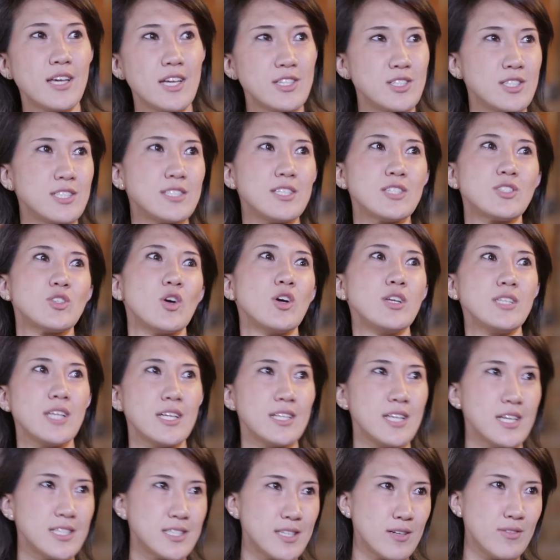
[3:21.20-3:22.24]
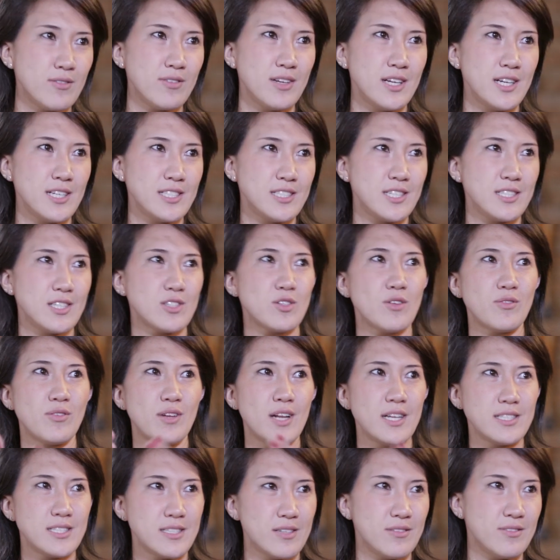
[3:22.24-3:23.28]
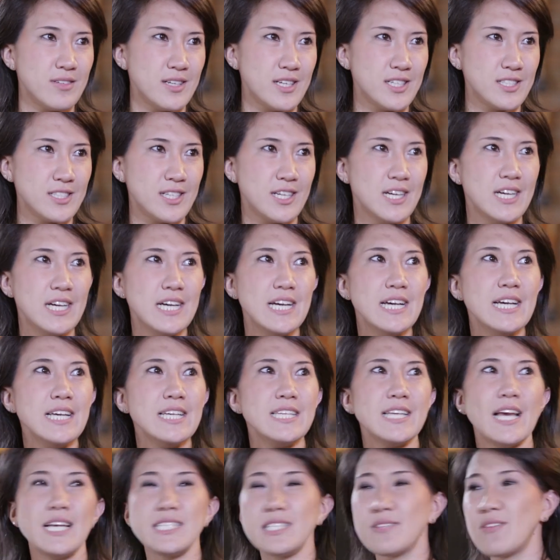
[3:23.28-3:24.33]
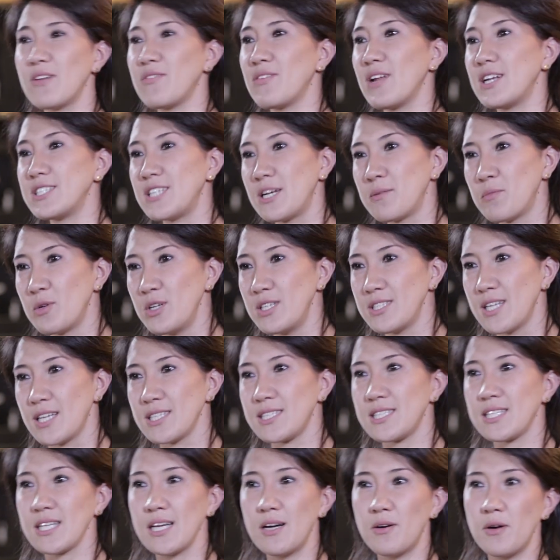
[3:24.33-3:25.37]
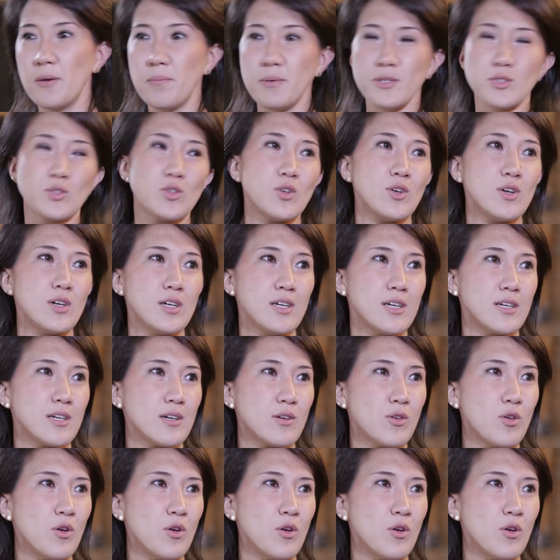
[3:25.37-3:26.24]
o que, adianta você só entender de cerveja, só falar de cerveja, e aí você vai falar de harmonização, a pessoa